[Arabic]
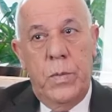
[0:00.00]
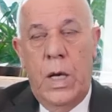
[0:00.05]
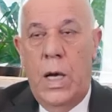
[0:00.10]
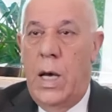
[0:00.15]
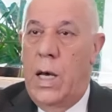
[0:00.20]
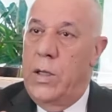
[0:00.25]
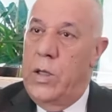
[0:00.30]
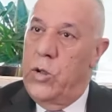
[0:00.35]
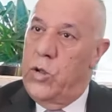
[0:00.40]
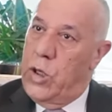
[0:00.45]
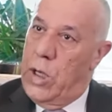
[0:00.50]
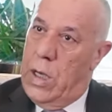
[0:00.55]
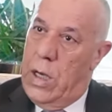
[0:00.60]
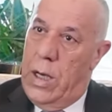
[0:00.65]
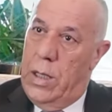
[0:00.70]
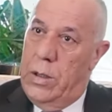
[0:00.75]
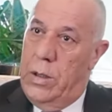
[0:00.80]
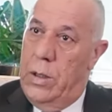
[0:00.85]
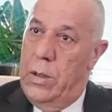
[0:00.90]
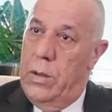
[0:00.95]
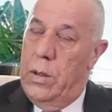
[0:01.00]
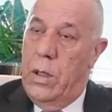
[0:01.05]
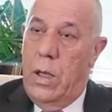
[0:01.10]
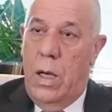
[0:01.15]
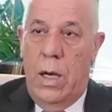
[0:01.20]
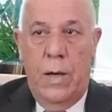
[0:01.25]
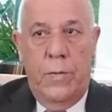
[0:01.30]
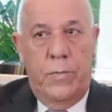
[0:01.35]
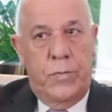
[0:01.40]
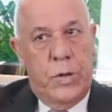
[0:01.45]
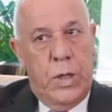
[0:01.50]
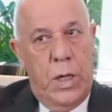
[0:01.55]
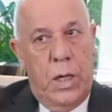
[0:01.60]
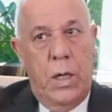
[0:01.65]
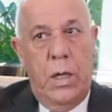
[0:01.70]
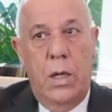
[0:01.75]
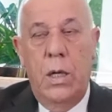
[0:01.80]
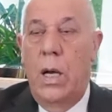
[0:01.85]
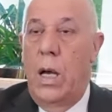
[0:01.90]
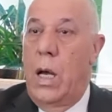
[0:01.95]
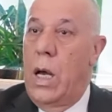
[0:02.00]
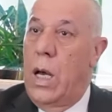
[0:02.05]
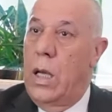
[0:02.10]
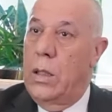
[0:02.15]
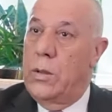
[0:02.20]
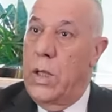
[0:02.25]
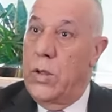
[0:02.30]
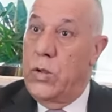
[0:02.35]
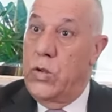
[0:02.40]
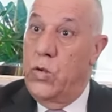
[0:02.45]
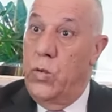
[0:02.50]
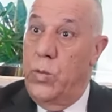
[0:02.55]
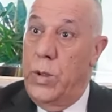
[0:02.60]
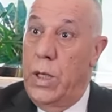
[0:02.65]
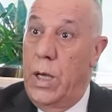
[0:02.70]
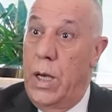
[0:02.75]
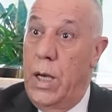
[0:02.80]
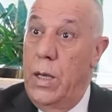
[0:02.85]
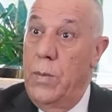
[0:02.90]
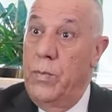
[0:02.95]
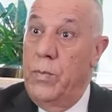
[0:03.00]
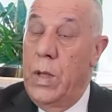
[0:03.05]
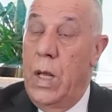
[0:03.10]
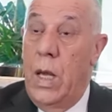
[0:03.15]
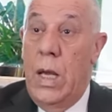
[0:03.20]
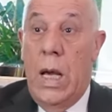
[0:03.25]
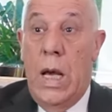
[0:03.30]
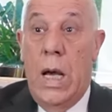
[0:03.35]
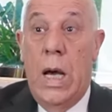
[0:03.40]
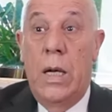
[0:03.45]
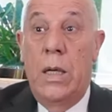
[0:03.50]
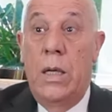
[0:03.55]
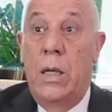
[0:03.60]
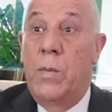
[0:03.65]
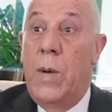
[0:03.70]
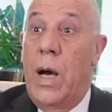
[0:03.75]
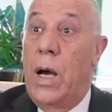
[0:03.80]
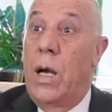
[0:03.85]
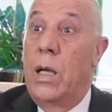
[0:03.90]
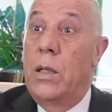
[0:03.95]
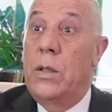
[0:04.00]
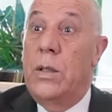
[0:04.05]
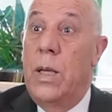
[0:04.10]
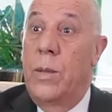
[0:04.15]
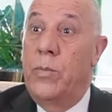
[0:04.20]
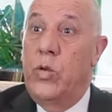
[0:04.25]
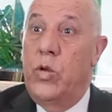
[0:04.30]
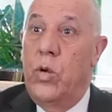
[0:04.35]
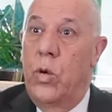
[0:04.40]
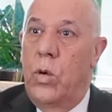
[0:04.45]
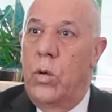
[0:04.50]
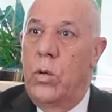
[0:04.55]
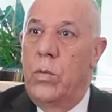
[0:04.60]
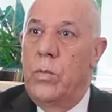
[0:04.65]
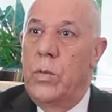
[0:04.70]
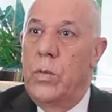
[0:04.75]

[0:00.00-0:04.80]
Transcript: هذه شهادة أفتخر أعتز بها أني ما قدمته